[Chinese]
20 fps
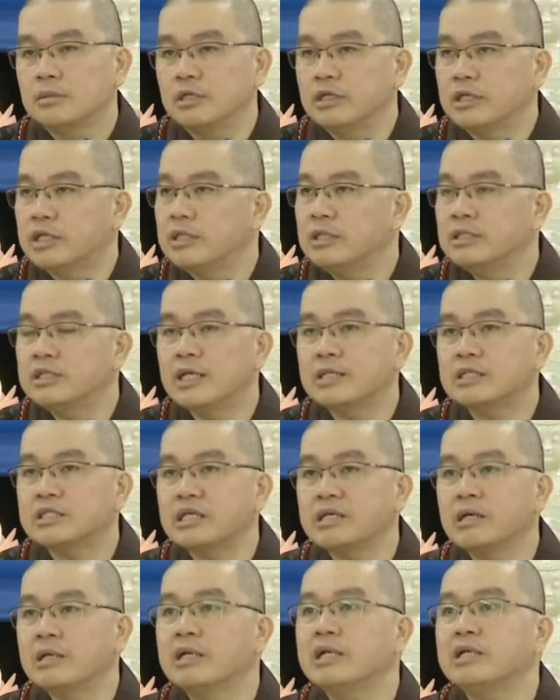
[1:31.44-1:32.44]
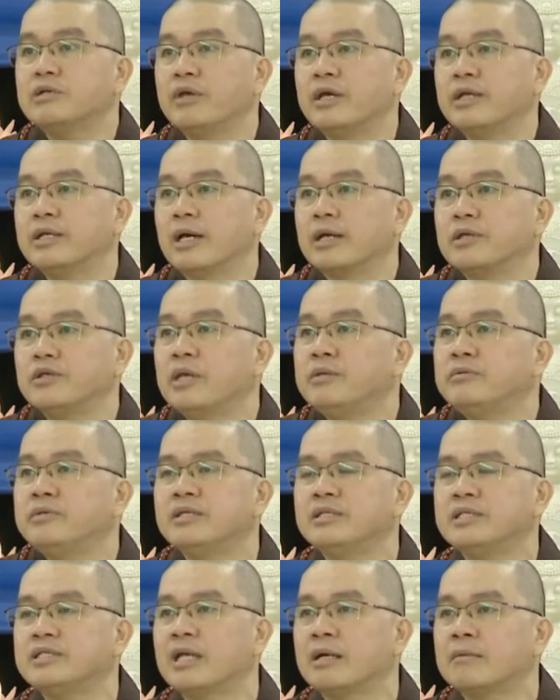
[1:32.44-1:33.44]
你跟人家结恶缘呢，冤
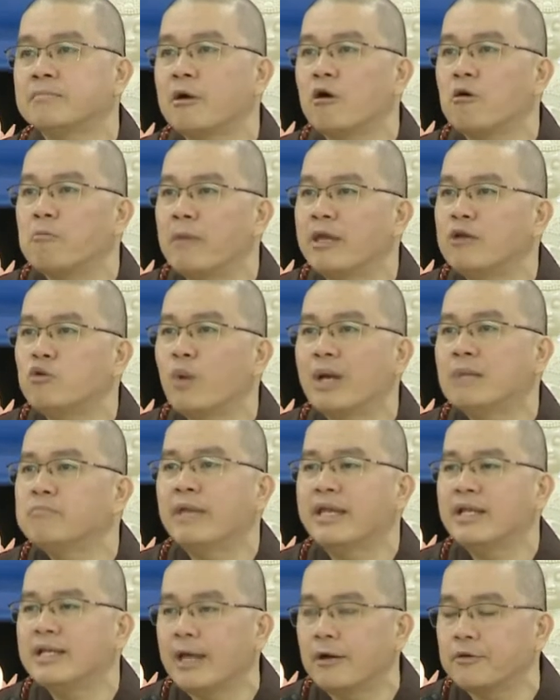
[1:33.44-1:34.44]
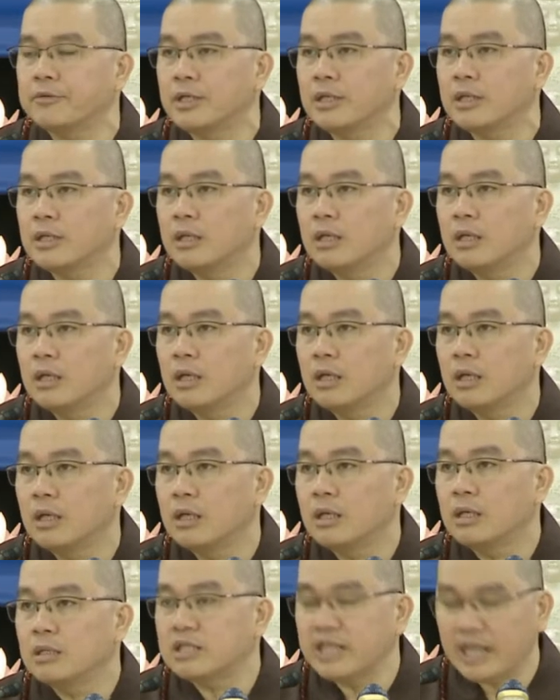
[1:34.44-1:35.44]
冤相报没完没了的，
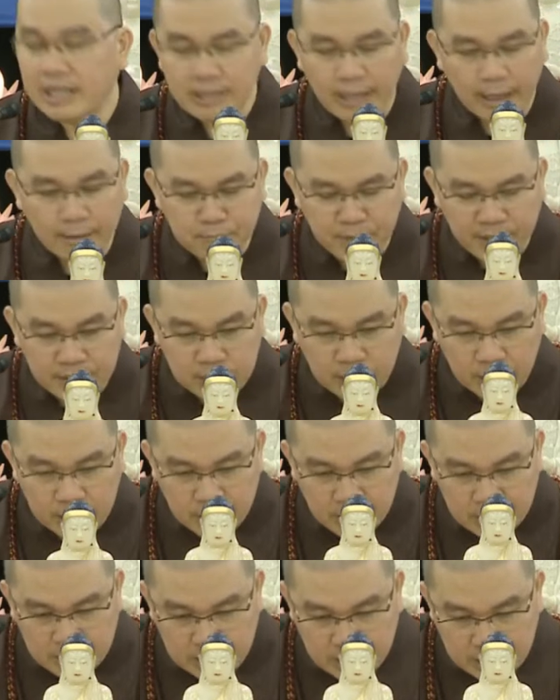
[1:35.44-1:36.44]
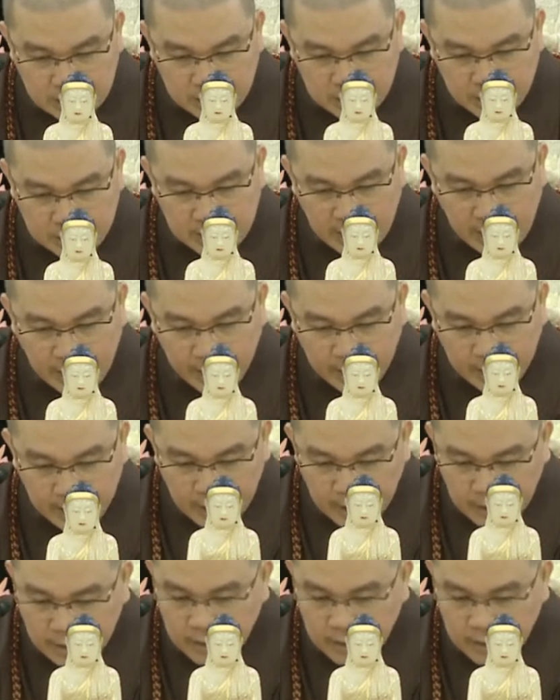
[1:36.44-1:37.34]
将来变成你自己的障碍，